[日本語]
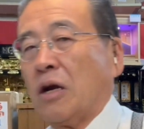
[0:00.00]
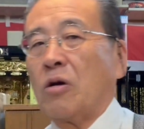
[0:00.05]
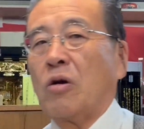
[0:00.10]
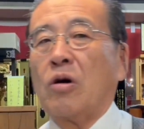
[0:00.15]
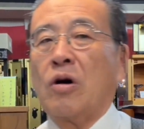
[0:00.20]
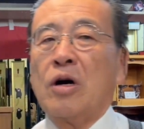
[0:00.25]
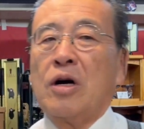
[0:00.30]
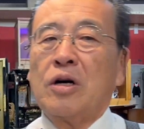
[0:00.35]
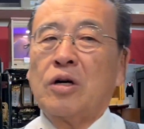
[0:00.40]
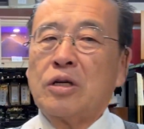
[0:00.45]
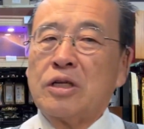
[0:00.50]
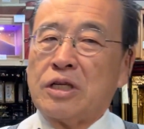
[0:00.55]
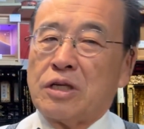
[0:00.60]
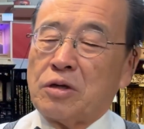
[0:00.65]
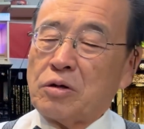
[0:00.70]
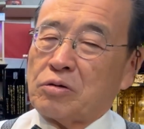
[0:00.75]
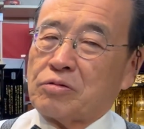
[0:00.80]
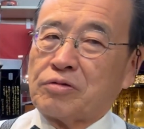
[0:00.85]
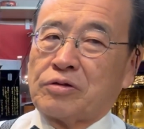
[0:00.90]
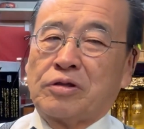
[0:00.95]
の、威
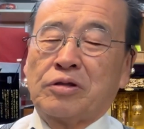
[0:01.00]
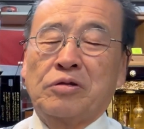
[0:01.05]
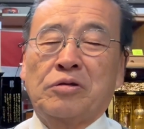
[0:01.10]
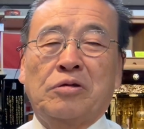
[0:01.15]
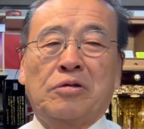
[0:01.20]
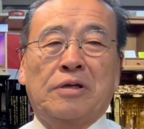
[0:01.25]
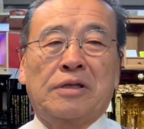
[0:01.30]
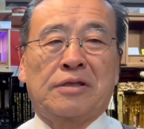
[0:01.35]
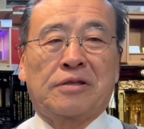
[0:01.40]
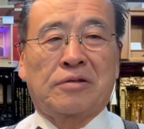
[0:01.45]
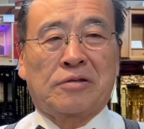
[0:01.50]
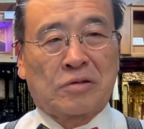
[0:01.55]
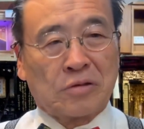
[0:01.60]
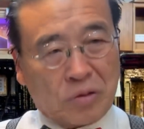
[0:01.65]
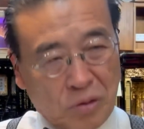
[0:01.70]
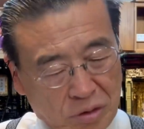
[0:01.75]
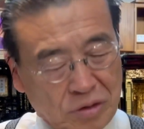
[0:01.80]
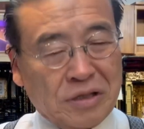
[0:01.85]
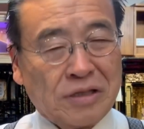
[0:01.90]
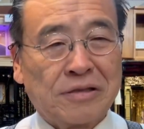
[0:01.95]
力というのはす
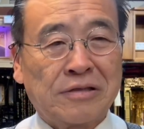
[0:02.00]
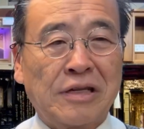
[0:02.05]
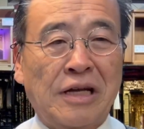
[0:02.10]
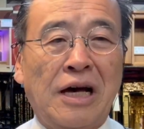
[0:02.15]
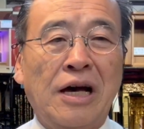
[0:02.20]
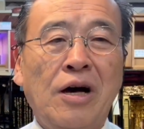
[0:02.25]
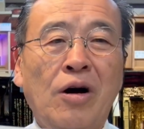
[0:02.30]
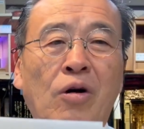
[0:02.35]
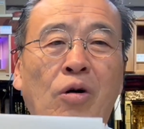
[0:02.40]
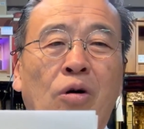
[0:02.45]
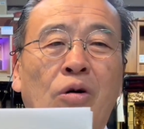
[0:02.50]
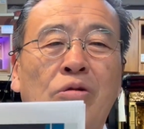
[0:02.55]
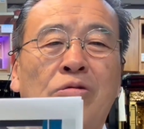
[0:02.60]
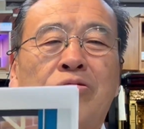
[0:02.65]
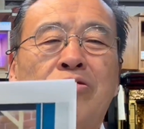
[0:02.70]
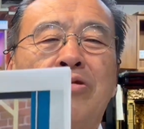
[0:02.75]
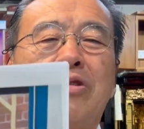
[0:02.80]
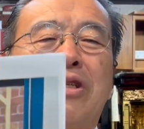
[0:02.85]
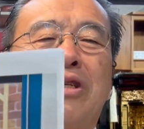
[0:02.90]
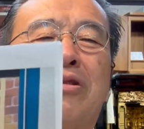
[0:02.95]
ごいですね。
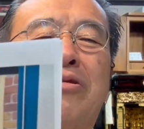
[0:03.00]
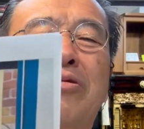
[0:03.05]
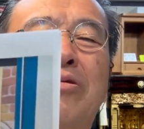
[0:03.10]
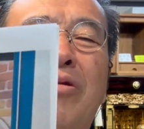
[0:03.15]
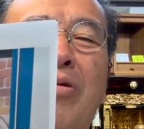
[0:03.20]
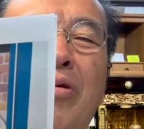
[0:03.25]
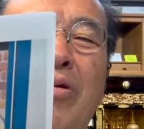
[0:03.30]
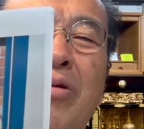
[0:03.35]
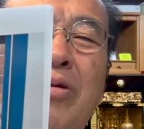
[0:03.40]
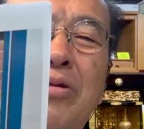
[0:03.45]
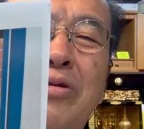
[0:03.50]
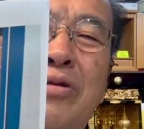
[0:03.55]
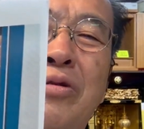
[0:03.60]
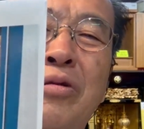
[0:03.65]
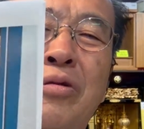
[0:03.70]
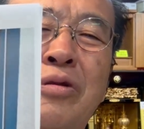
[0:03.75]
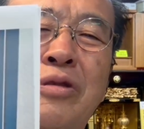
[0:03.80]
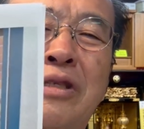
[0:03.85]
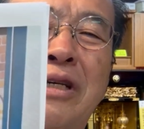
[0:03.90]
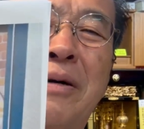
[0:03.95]
北陸放
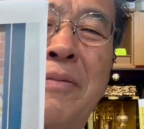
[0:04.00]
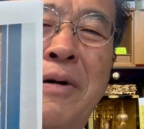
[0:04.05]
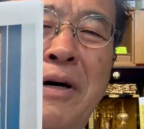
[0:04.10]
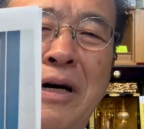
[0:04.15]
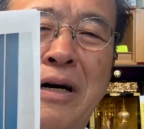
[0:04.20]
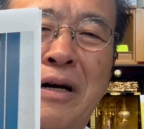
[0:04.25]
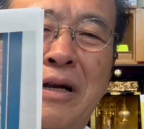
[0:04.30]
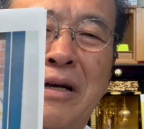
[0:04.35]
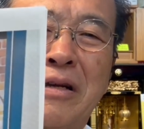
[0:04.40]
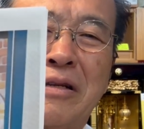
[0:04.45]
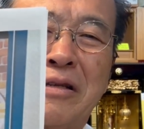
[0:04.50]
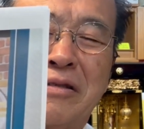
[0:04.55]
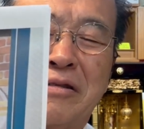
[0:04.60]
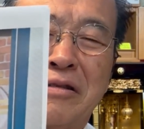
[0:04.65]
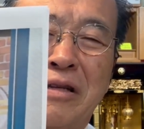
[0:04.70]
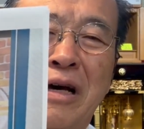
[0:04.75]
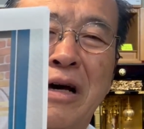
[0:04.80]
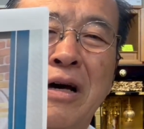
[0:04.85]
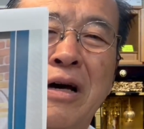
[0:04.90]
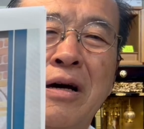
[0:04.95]
送様からです
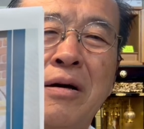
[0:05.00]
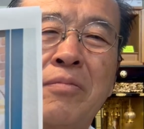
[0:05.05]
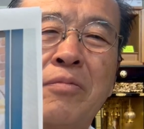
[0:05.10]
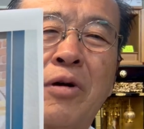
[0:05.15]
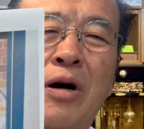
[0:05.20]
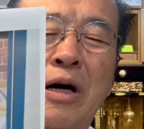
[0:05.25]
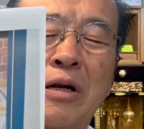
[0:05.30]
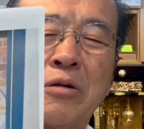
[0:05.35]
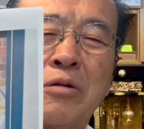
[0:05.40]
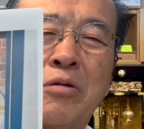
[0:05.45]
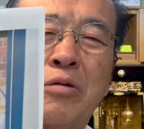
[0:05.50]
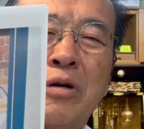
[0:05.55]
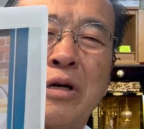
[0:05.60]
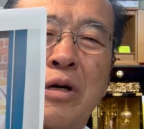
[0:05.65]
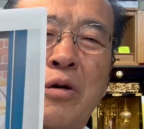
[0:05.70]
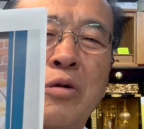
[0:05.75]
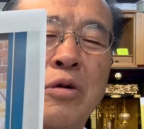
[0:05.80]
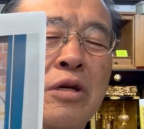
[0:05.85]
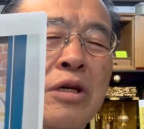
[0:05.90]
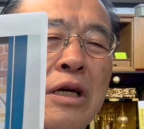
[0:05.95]
ね、もうあの、これ
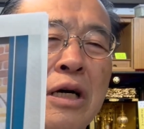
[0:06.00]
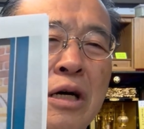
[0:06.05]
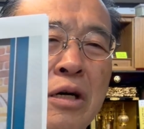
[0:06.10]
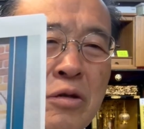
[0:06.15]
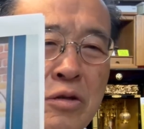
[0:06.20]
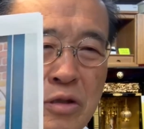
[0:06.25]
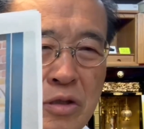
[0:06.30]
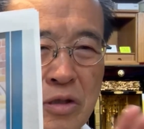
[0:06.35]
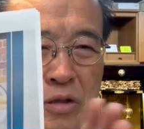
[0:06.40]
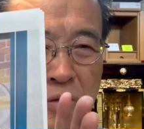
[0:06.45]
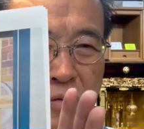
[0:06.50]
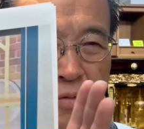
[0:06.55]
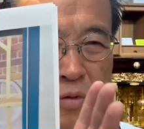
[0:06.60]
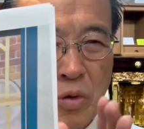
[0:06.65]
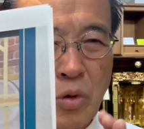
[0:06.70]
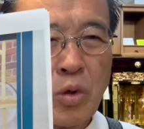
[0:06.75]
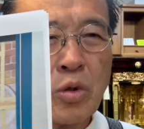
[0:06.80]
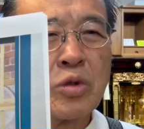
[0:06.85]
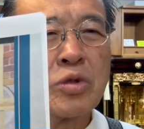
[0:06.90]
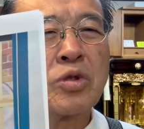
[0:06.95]
ごい、ご
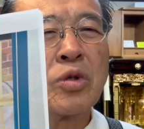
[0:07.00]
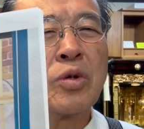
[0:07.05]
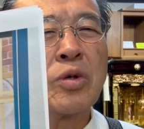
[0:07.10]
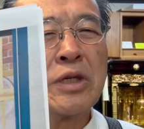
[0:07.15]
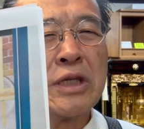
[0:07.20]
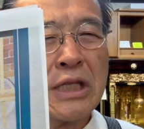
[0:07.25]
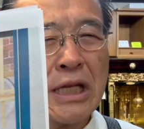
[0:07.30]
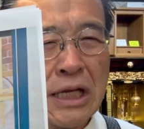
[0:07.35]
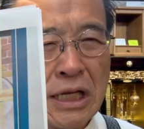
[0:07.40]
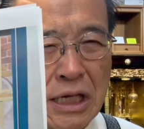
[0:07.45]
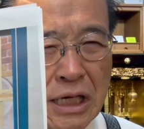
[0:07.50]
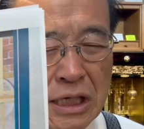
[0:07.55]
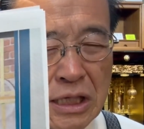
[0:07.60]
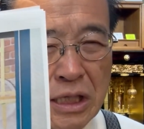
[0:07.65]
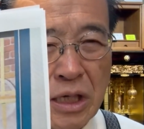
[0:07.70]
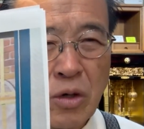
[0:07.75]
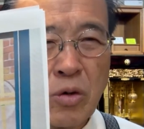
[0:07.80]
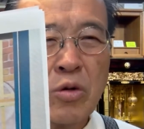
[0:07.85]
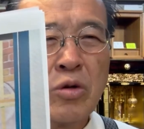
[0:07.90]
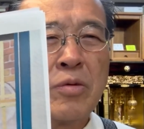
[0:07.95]
放送をいただい
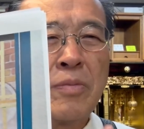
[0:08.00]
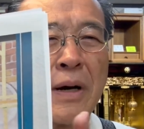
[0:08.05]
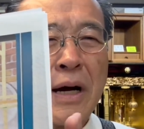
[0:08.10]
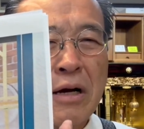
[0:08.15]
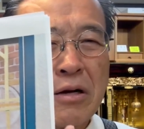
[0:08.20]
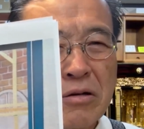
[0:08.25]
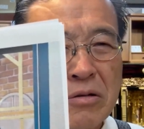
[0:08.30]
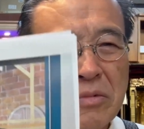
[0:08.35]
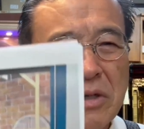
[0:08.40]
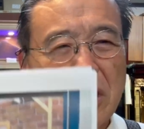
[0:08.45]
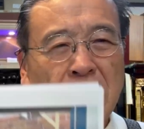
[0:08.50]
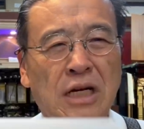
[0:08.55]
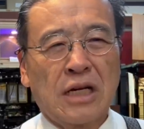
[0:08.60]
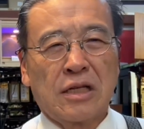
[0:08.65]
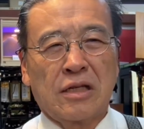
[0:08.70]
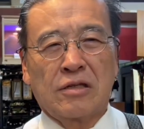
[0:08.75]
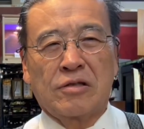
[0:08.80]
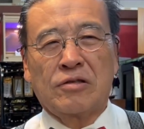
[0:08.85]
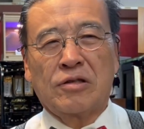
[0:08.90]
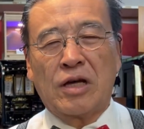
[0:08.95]
て、この番組から
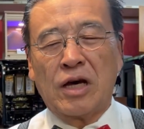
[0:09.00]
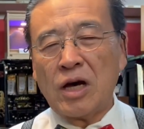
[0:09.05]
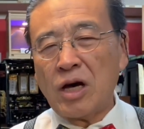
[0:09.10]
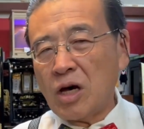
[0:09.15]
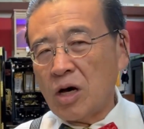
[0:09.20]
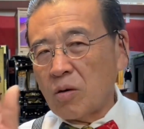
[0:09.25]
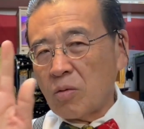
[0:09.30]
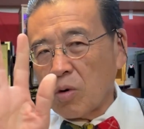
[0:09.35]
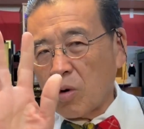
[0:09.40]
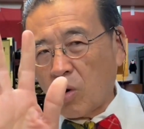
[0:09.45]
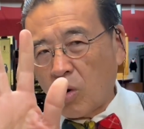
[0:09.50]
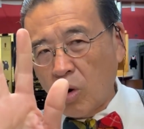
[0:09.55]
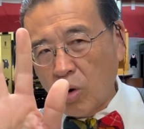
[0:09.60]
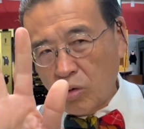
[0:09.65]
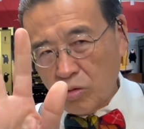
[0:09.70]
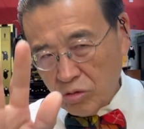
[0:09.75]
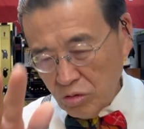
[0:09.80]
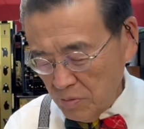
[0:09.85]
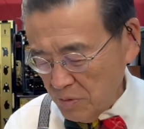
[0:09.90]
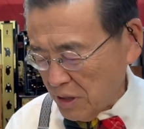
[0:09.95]
ですね、5
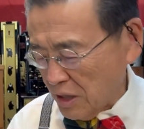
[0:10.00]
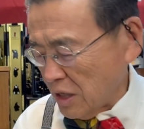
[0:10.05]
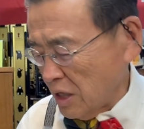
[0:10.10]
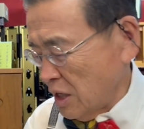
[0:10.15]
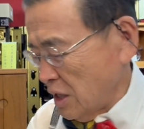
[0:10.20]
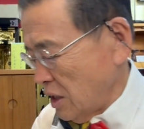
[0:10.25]
組、